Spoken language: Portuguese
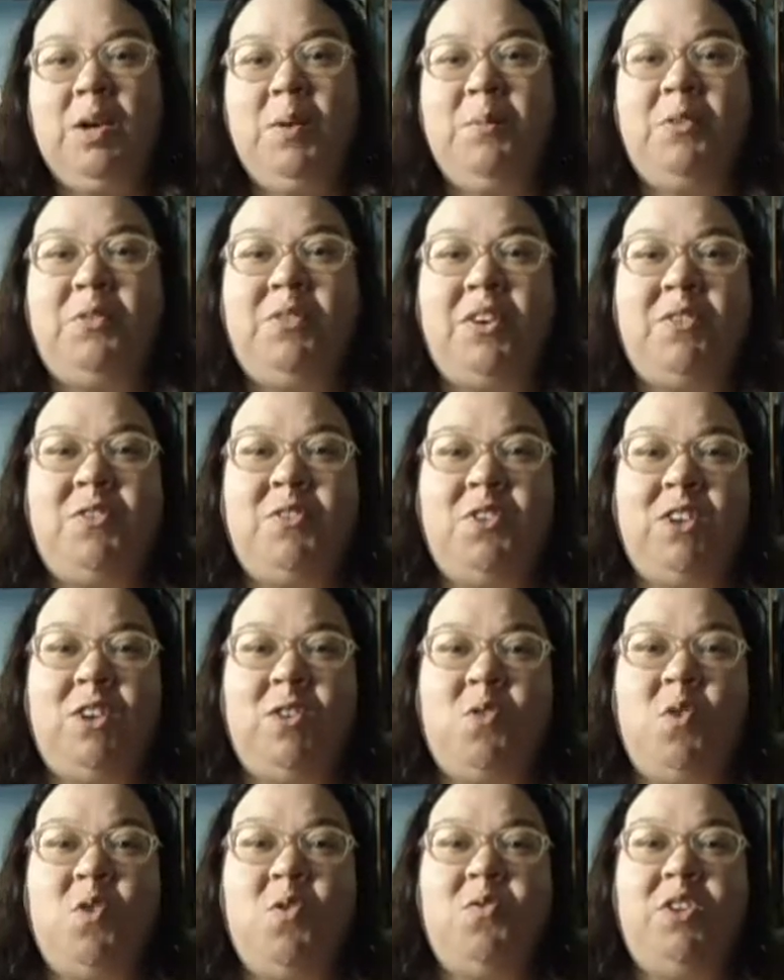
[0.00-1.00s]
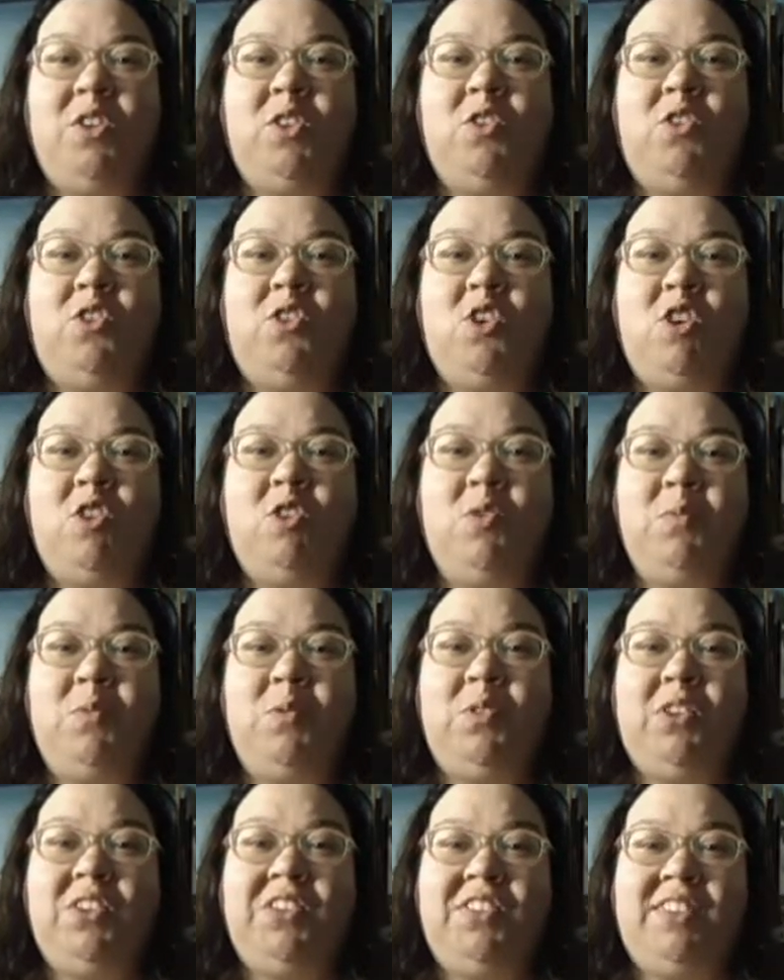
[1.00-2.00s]
Por favor, eu convido todo
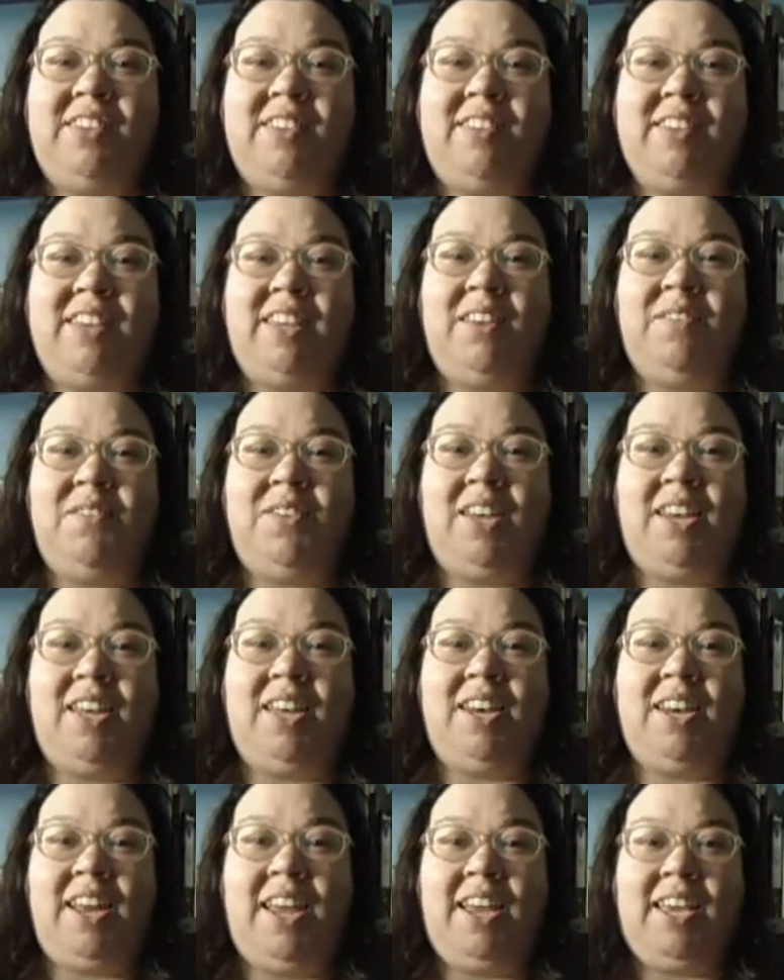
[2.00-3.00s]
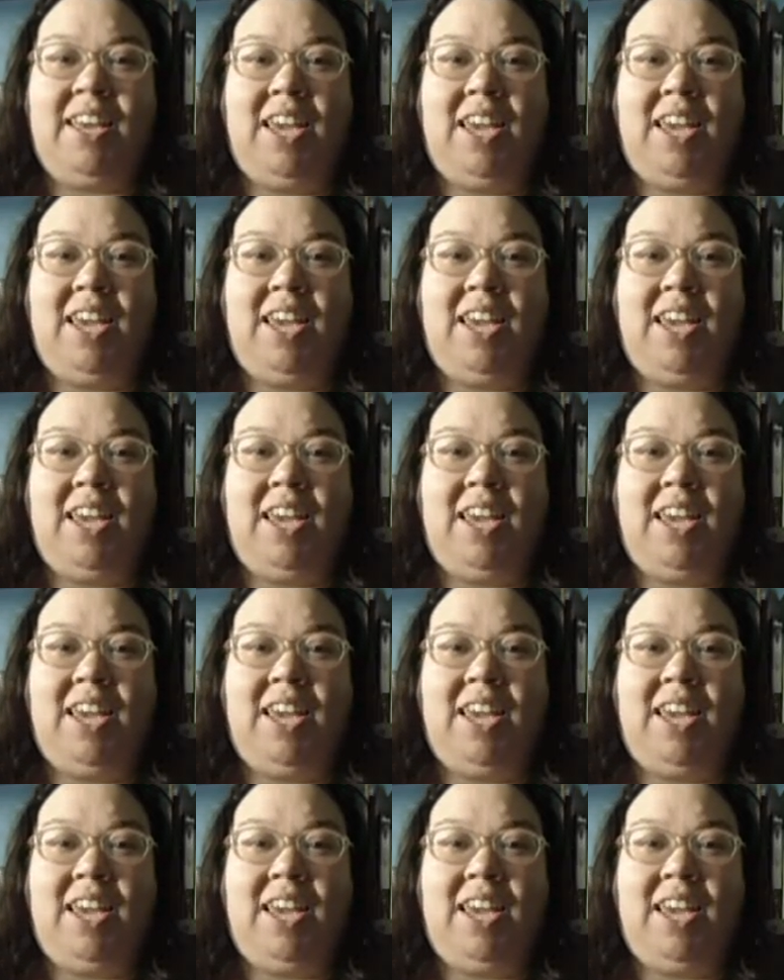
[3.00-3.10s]
mundo a se inscrever, né?